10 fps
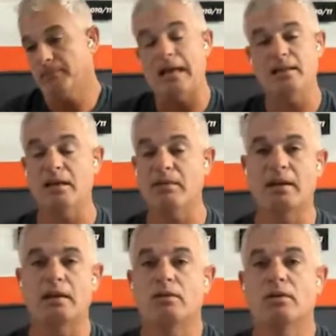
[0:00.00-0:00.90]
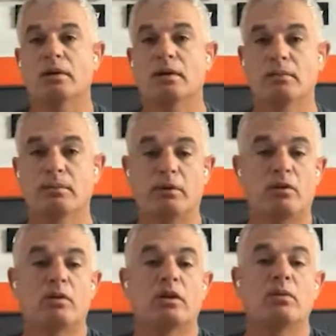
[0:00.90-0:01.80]
Nadie la va a querer correr.
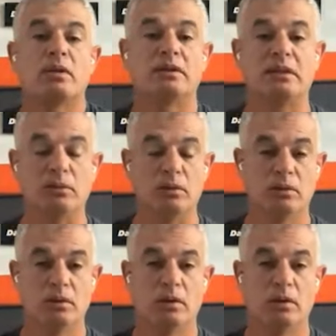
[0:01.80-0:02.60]
¿Con qué objetivo?